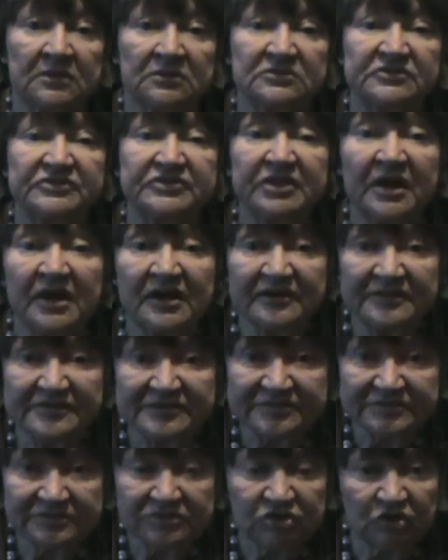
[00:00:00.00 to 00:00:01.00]

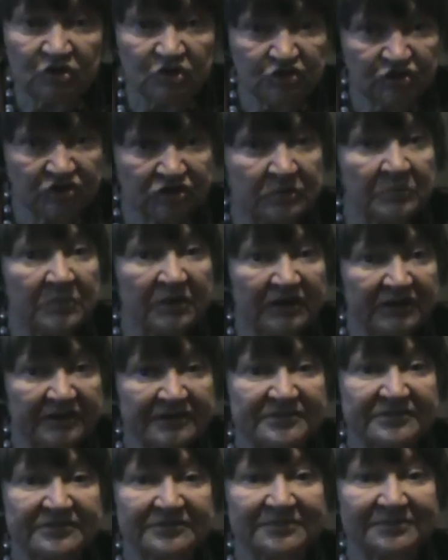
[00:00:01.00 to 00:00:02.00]
Старость тоже не
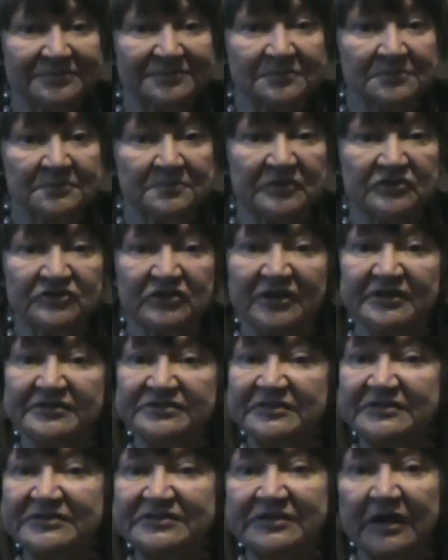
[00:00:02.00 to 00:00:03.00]
болезнь.
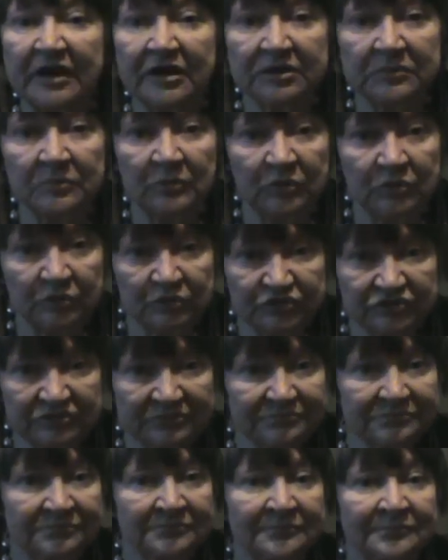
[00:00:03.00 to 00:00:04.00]
Пожалуйста, старым
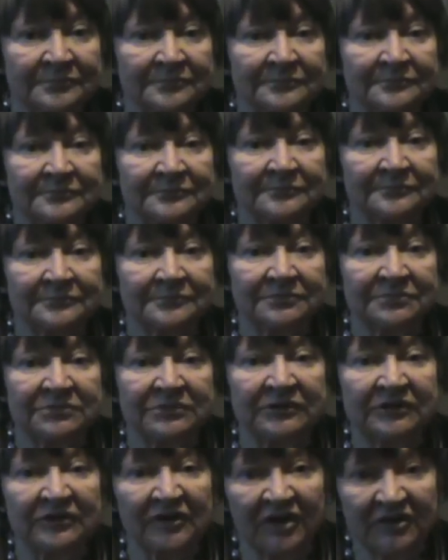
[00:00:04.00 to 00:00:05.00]
людям,
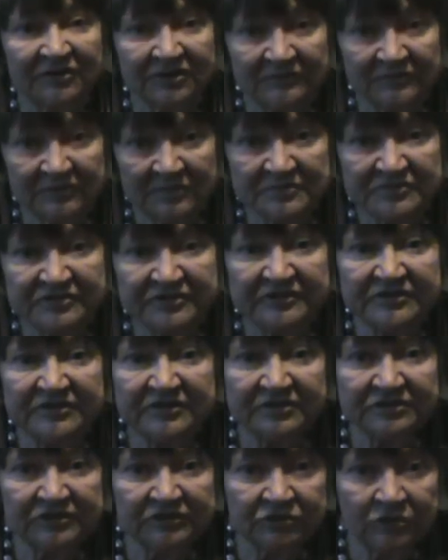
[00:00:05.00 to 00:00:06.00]
не надо вам,
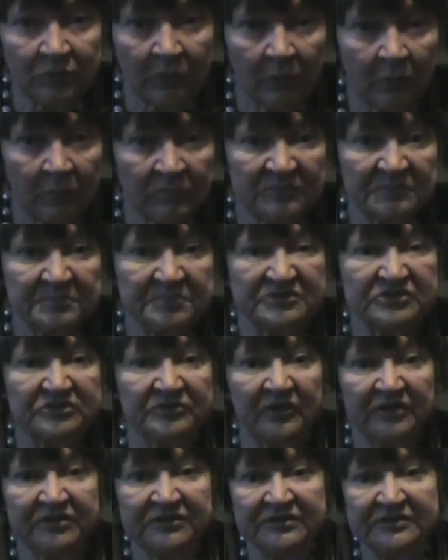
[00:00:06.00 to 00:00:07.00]
сидите дома,
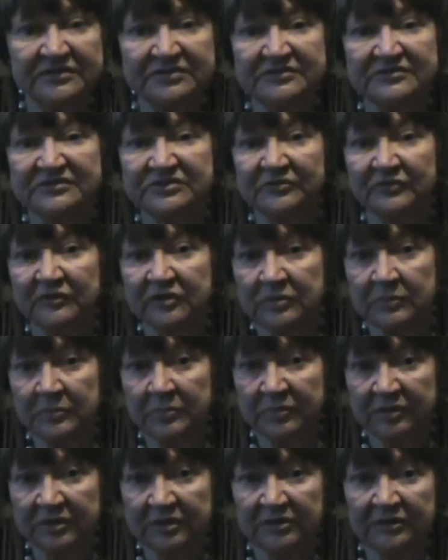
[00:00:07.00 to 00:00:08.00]
позвоните
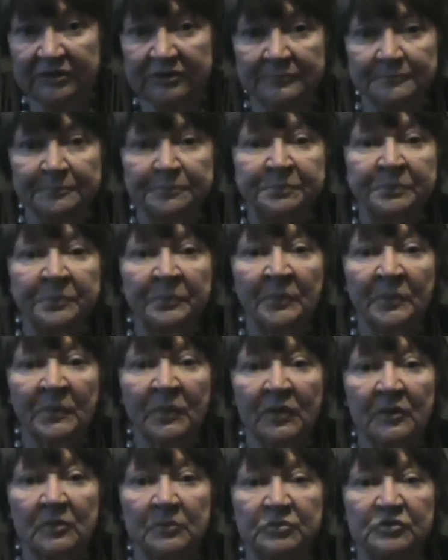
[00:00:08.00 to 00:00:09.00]
своим милым,
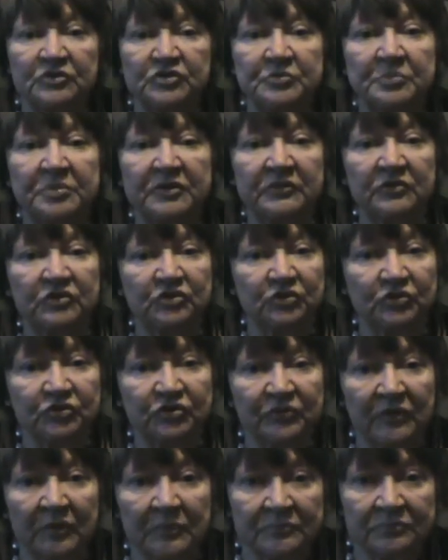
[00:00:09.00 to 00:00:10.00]
пусть
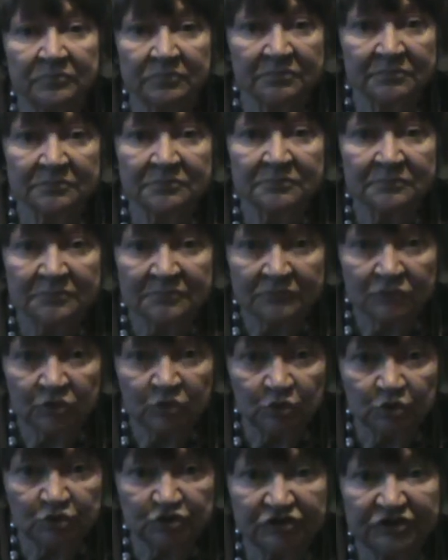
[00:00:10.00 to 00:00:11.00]
привезут вам
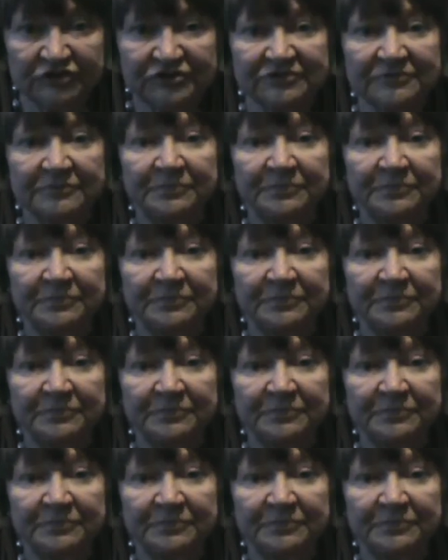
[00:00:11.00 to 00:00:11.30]
кушать.